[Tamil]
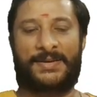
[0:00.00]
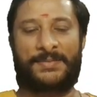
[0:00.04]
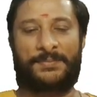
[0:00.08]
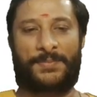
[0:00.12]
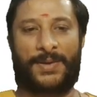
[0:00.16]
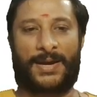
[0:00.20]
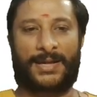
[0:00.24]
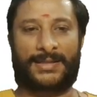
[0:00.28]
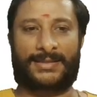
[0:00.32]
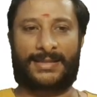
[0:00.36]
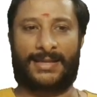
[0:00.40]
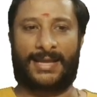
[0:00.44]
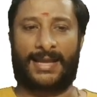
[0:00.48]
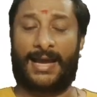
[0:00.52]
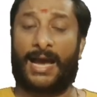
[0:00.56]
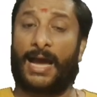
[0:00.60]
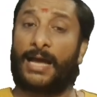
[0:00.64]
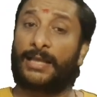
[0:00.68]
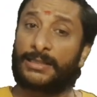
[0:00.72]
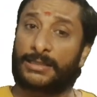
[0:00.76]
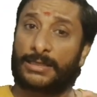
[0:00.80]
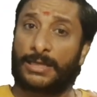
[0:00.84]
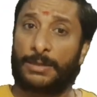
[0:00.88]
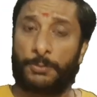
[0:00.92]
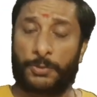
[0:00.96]
பார்த்துலாங்க
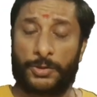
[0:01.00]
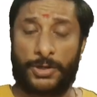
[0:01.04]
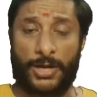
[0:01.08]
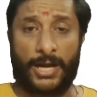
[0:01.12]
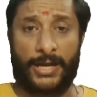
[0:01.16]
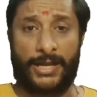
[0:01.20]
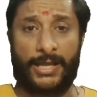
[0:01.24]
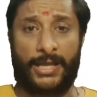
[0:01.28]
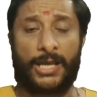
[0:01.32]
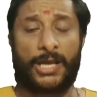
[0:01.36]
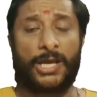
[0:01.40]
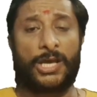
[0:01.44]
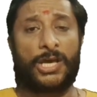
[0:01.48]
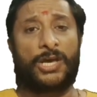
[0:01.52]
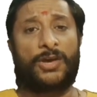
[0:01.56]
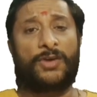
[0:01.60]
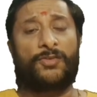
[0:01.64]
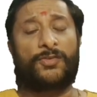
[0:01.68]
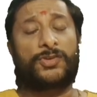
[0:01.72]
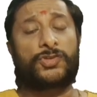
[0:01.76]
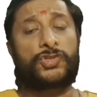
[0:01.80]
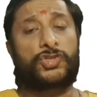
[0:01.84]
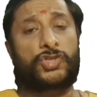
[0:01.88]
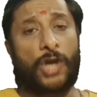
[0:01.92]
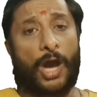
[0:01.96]
அதுக்கு முன்னாடி
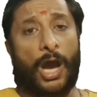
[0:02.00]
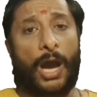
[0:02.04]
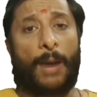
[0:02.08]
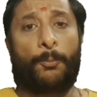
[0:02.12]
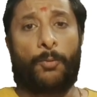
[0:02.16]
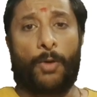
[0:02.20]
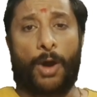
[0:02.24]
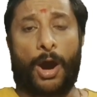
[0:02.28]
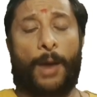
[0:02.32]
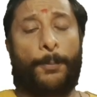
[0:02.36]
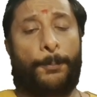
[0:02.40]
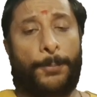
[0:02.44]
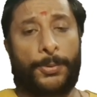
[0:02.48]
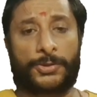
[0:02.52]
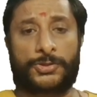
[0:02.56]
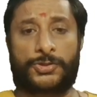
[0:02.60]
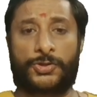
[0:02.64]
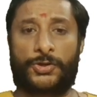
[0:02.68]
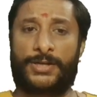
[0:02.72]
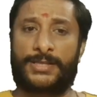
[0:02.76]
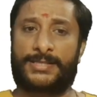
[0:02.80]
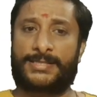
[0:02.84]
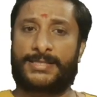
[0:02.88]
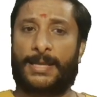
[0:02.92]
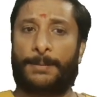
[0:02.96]
ஜாப்
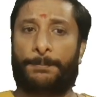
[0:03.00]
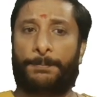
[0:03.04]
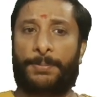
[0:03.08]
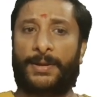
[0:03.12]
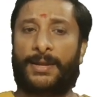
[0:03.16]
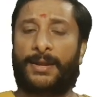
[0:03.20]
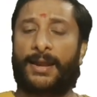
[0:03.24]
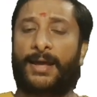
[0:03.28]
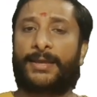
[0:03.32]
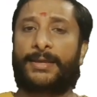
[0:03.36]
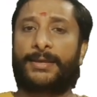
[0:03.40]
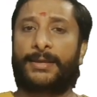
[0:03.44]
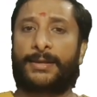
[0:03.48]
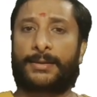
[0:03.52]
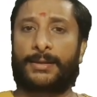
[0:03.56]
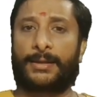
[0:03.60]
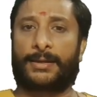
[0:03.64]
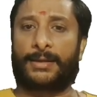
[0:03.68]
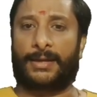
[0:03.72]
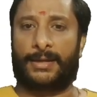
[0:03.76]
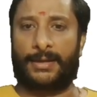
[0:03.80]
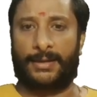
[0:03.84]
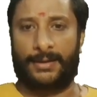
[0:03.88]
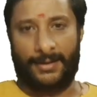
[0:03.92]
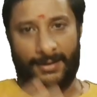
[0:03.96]
ஆப்பர்ச்சுனிட்டிஸ் எப்படிலாம் இருக்குன்னு
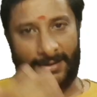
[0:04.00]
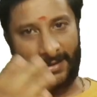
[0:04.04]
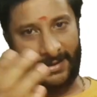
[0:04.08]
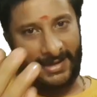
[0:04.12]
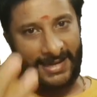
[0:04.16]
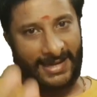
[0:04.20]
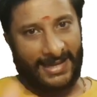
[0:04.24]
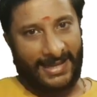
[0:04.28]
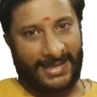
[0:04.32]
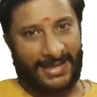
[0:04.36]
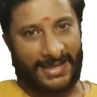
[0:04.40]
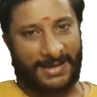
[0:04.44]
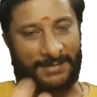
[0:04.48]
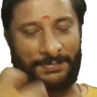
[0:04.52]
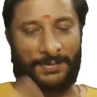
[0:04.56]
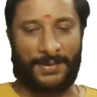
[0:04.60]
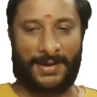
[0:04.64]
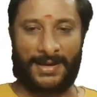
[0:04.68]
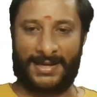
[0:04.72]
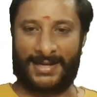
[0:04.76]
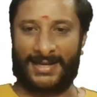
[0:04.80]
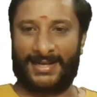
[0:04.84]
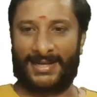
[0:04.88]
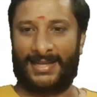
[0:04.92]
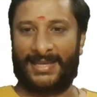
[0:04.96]
கேட்டீங்கன்னா நீங்க
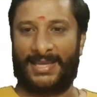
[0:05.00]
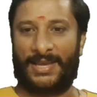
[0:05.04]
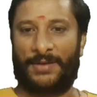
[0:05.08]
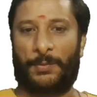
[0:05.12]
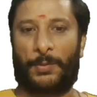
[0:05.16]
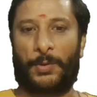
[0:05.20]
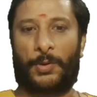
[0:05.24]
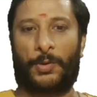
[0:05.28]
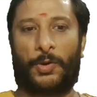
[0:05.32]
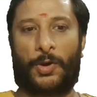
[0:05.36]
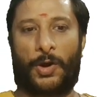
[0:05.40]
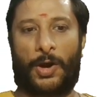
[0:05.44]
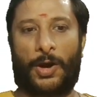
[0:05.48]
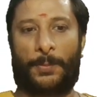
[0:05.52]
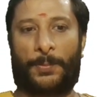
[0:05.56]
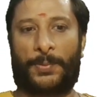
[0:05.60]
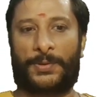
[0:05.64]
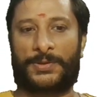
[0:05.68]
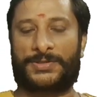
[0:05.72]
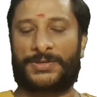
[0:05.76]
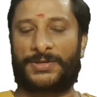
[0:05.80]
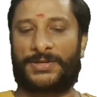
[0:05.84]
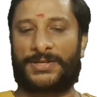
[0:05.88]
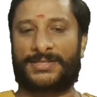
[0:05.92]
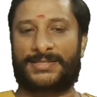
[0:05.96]
பாருங்க எவ்வளோ
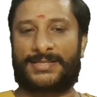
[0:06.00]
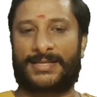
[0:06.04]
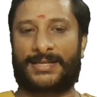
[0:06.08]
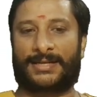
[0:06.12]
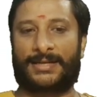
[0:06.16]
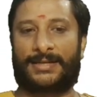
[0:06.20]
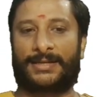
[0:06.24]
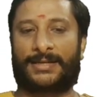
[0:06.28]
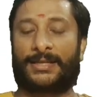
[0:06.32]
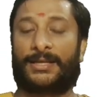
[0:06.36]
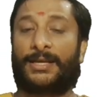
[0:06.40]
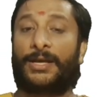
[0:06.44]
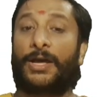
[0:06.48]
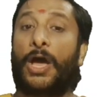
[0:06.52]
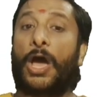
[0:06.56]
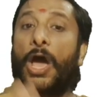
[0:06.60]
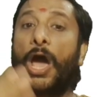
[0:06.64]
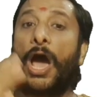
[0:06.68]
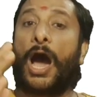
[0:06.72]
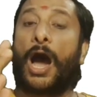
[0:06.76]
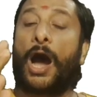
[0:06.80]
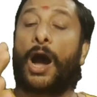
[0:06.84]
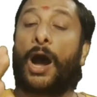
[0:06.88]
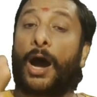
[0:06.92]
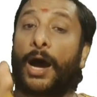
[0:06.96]
ஆப்பர்ச்சுனிட்டிஸ் இருக்குன்ட்டு
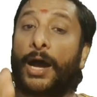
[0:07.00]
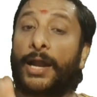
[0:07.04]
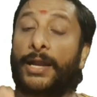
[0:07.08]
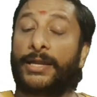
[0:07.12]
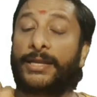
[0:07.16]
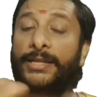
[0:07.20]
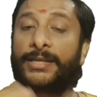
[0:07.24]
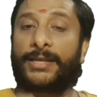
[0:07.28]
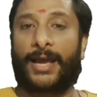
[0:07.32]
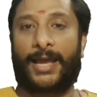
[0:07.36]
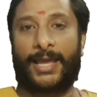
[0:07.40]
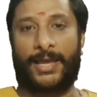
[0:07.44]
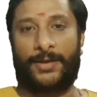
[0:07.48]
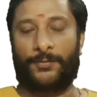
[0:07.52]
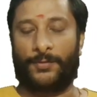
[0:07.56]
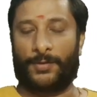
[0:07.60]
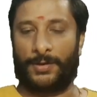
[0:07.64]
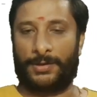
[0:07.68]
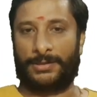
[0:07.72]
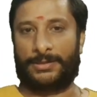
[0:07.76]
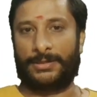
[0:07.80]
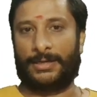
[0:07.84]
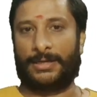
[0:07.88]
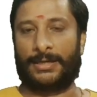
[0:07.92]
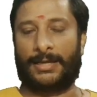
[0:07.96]
அநியாய
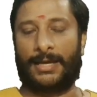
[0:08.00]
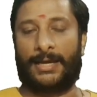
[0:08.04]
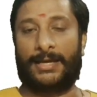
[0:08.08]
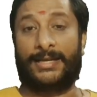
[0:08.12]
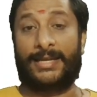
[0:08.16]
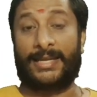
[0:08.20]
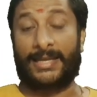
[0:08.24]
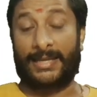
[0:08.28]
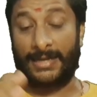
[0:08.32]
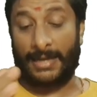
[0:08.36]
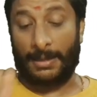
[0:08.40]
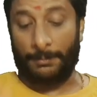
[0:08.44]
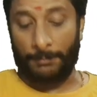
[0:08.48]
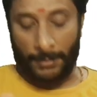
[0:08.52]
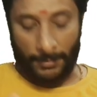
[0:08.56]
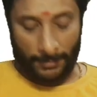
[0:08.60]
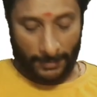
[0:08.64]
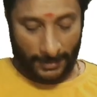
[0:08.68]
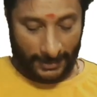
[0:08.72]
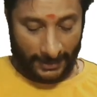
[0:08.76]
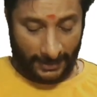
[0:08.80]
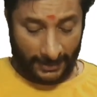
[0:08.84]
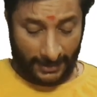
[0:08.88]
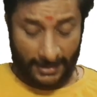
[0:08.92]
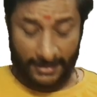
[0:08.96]
வாண்டடுங்க நீங்க நம்ப
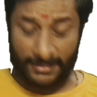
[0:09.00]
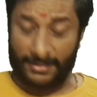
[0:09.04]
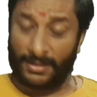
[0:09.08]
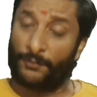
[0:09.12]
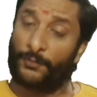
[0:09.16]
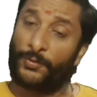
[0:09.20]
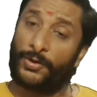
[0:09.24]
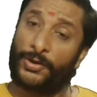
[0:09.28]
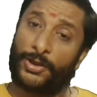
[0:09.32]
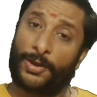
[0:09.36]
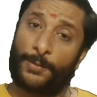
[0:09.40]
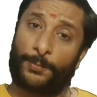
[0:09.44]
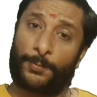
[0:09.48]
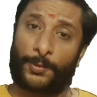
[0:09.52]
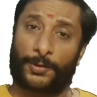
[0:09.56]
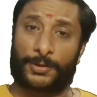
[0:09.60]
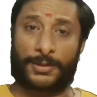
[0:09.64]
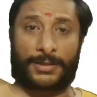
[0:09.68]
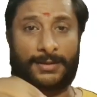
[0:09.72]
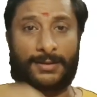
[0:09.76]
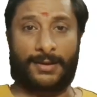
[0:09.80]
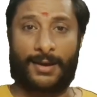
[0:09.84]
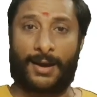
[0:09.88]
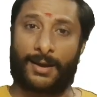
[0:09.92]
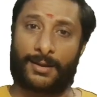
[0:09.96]
மாட்டீங்க இந்த வீடியோ போறது
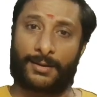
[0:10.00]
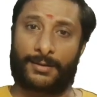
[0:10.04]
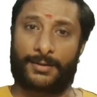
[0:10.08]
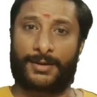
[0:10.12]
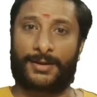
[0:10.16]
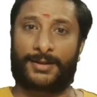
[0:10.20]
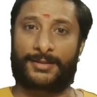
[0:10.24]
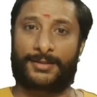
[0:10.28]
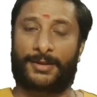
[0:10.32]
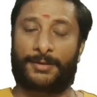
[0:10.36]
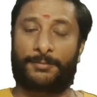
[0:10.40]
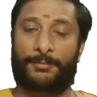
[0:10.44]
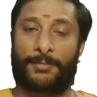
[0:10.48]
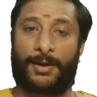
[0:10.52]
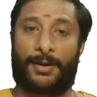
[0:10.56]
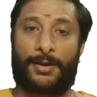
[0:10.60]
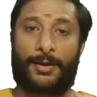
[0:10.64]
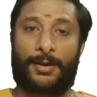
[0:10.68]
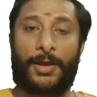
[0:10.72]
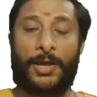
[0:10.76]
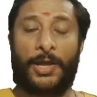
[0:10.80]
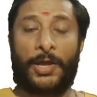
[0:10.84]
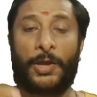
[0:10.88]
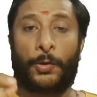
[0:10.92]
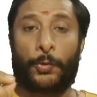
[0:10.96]
காரணம் என்ன தெரியுமா
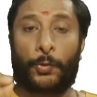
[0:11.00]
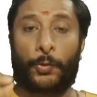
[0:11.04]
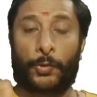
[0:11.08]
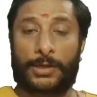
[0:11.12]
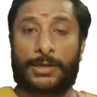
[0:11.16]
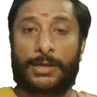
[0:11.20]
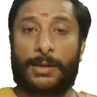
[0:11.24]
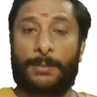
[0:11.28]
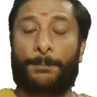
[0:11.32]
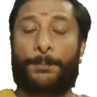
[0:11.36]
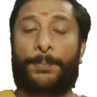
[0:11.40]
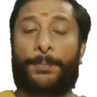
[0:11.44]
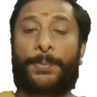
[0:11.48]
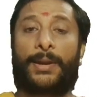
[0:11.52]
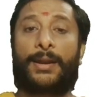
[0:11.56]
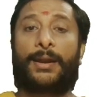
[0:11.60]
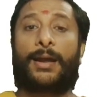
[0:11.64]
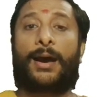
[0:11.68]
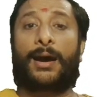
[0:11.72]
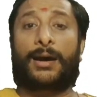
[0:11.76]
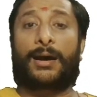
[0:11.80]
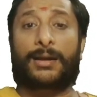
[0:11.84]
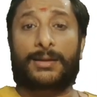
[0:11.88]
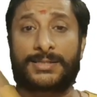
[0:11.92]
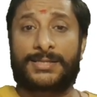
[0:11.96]
ஒரு கம்பெனியில்
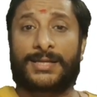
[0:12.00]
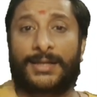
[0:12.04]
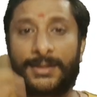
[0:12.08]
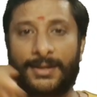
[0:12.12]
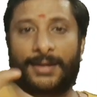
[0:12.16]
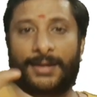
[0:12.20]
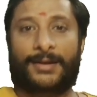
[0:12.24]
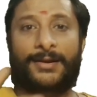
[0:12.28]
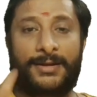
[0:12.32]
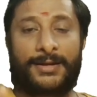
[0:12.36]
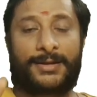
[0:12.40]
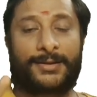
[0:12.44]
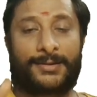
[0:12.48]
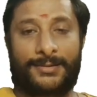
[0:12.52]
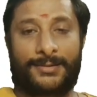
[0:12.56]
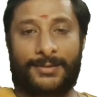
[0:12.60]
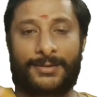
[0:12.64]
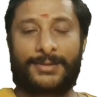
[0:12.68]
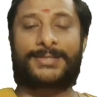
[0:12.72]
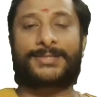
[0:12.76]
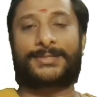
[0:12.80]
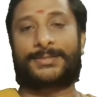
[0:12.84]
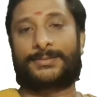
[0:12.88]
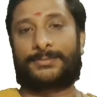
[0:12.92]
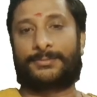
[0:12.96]
அர்ஜென்டா ரெண்டு
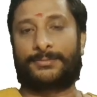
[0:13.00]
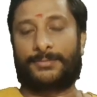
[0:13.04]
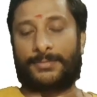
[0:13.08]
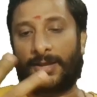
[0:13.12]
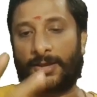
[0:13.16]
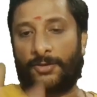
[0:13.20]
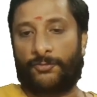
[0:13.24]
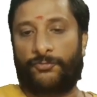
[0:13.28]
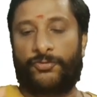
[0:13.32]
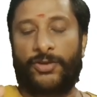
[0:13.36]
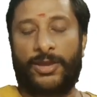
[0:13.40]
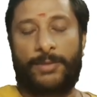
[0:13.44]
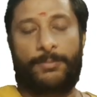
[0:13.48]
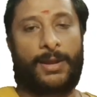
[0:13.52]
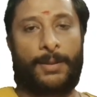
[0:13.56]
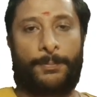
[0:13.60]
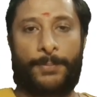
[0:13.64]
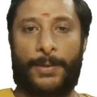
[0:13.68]
கேர்ள்ஸ் லைக் ஃபீமேல்